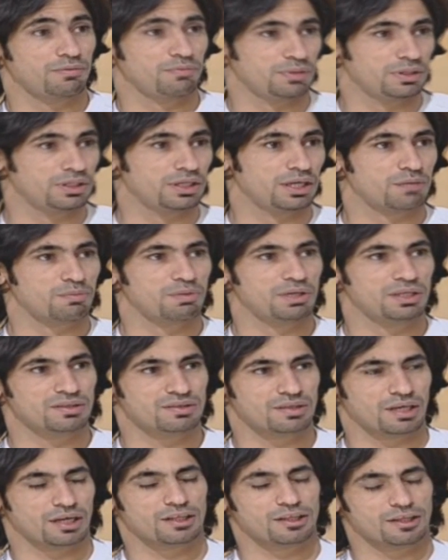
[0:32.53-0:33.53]
بأربع
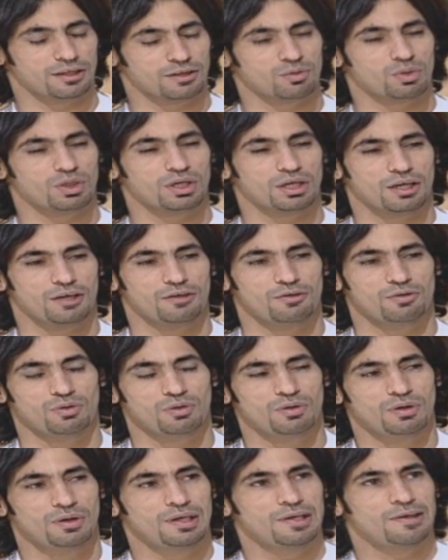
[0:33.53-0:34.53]
انتصارات أنا أتوقع
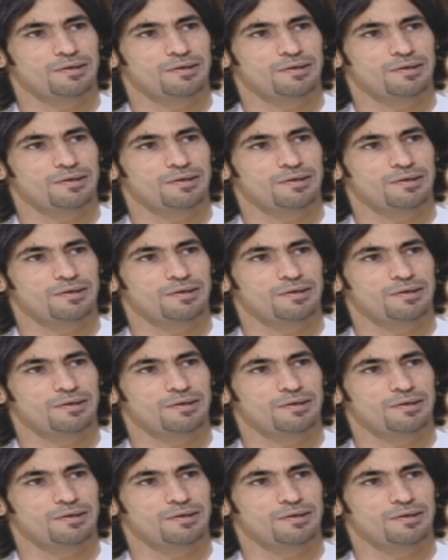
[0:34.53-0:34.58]
أنه